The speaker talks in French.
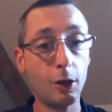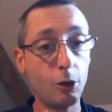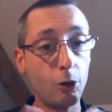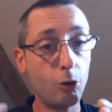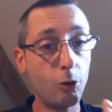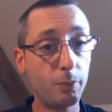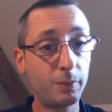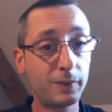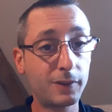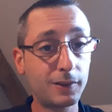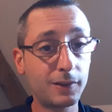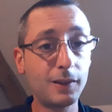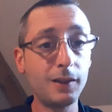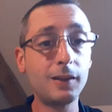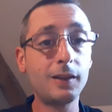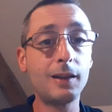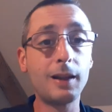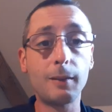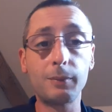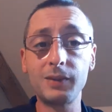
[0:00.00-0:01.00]
Le
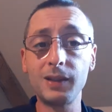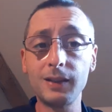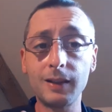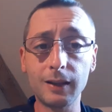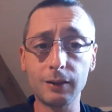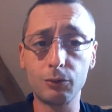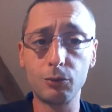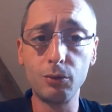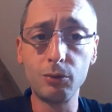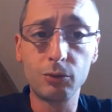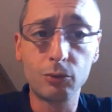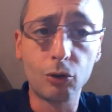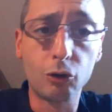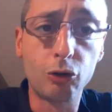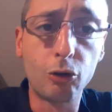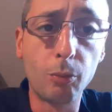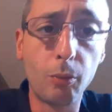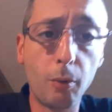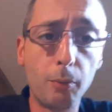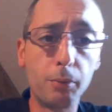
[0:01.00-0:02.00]
petit, la petite astuce que je
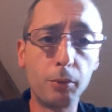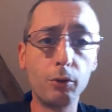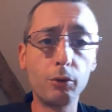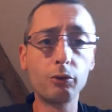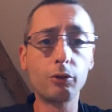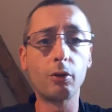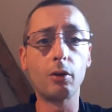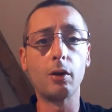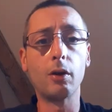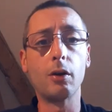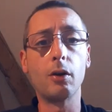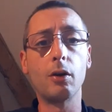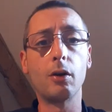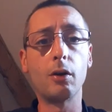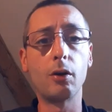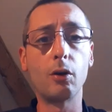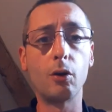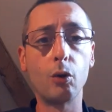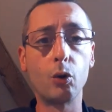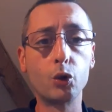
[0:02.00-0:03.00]
te propose
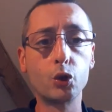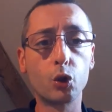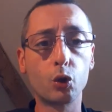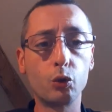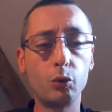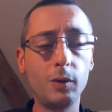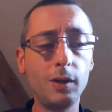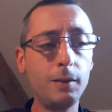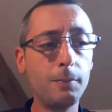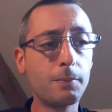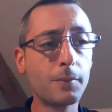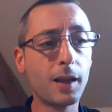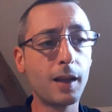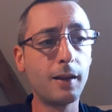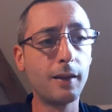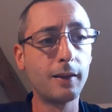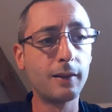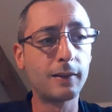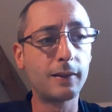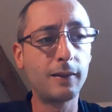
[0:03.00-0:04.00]
euh, aujourd'hui,
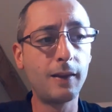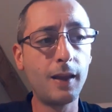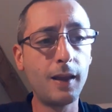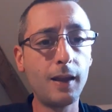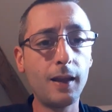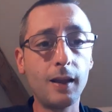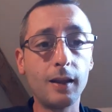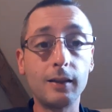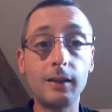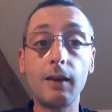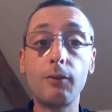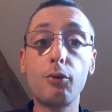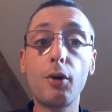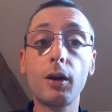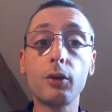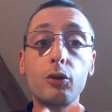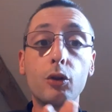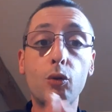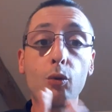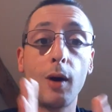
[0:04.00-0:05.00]
c'est
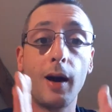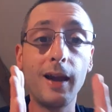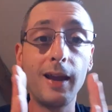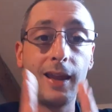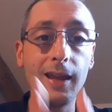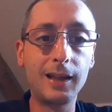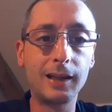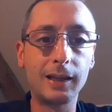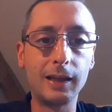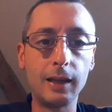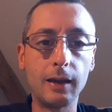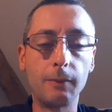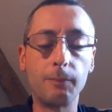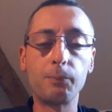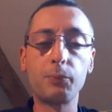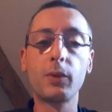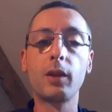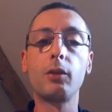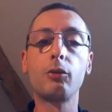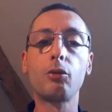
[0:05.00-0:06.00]
d'avoir de quoi écrire
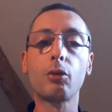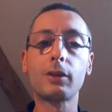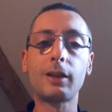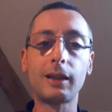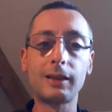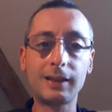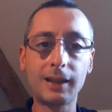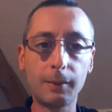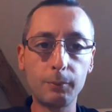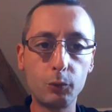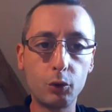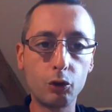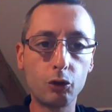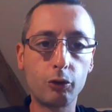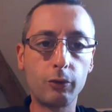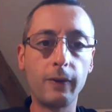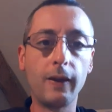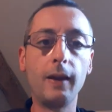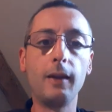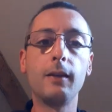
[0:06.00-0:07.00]
sur ta table de
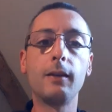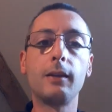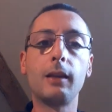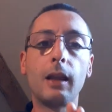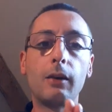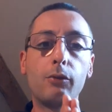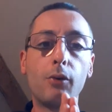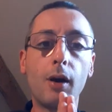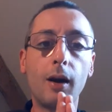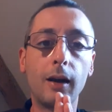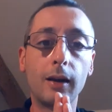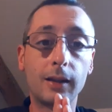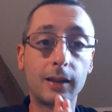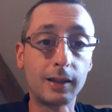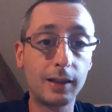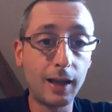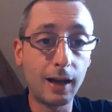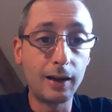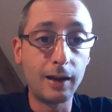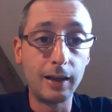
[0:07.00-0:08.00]
chevet, d'avoir un,
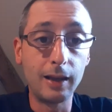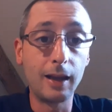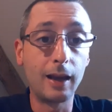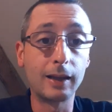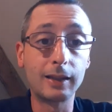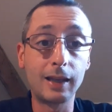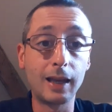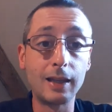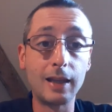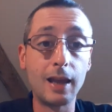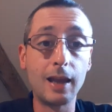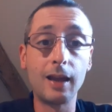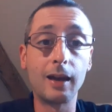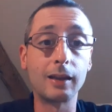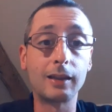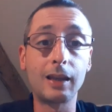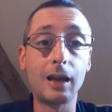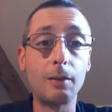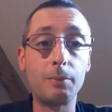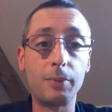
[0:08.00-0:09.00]
cahier, un cahier, un
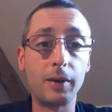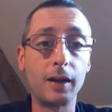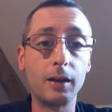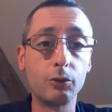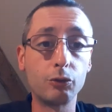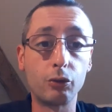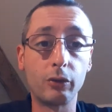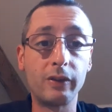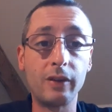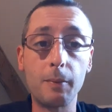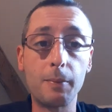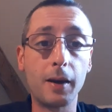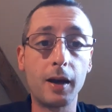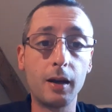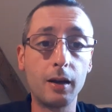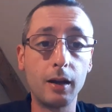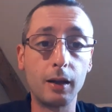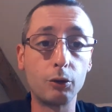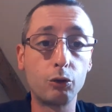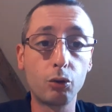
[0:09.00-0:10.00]
calepin, je sais pas,
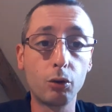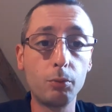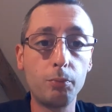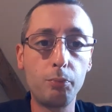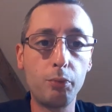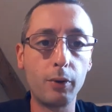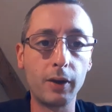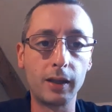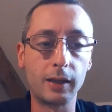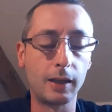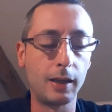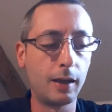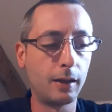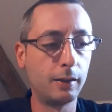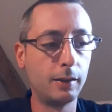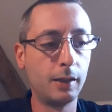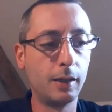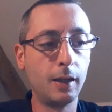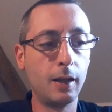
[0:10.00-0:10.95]
un truc pour écrire,